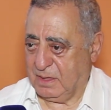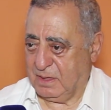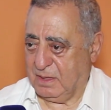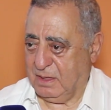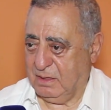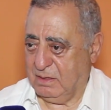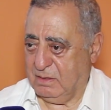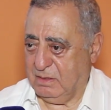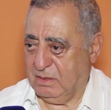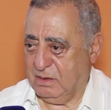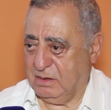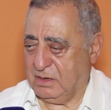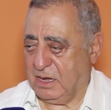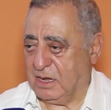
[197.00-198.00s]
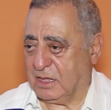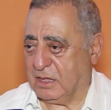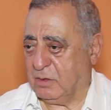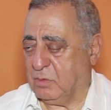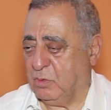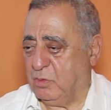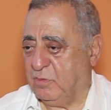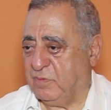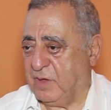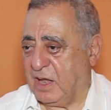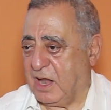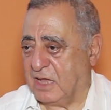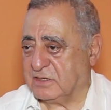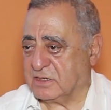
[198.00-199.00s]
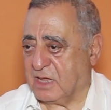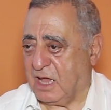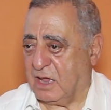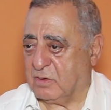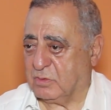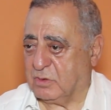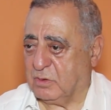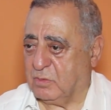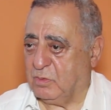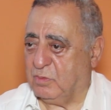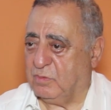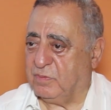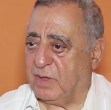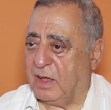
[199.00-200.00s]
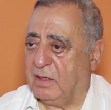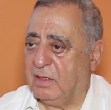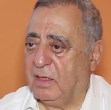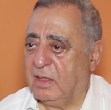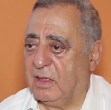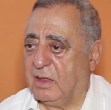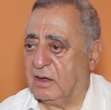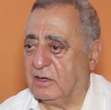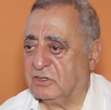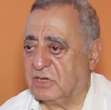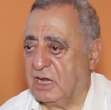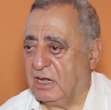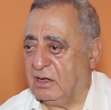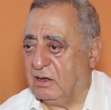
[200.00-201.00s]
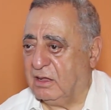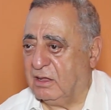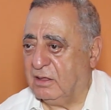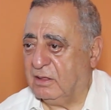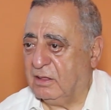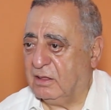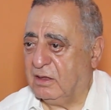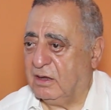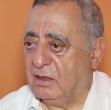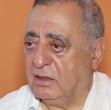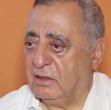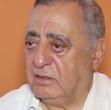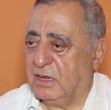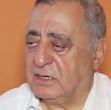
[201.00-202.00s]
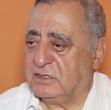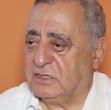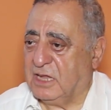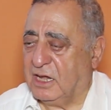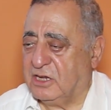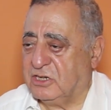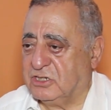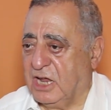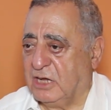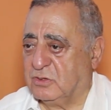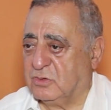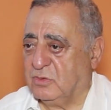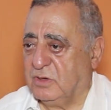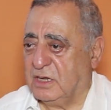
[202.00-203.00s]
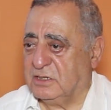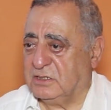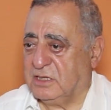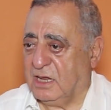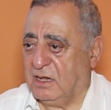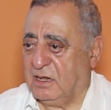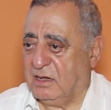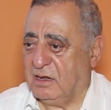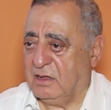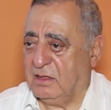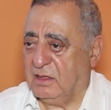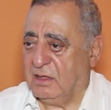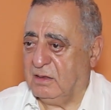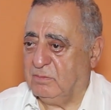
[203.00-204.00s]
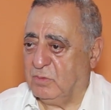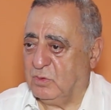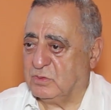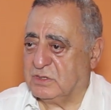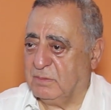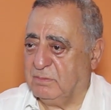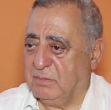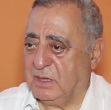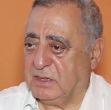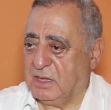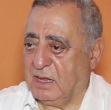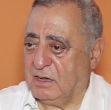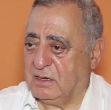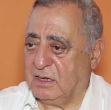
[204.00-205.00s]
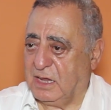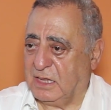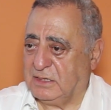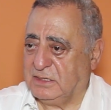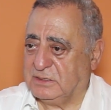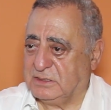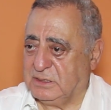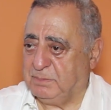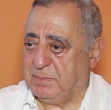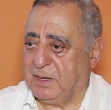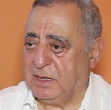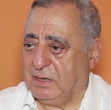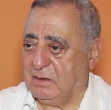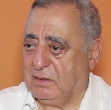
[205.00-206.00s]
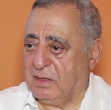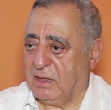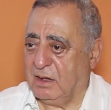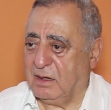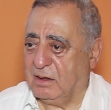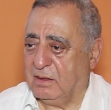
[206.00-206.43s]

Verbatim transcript: أه؟ لان كيكونوا فيها العسكر وكيكونوا فيها رجال آه، الناس ديال الجيش والناس ديال ما يسمى ديال لا ديسيبلين ديال